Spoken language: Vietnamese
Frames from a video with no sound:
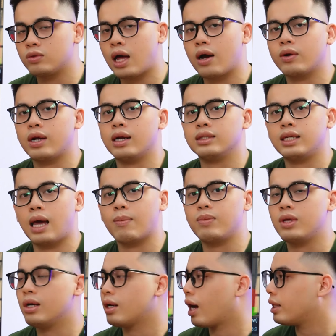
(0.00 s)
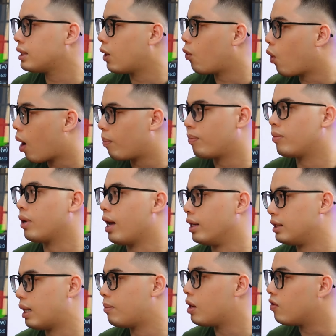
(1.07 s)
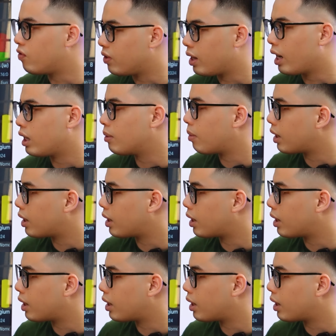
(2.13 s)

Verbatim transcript: chúng ta có thể là xem những cái trang web để xem miễn phí ấy.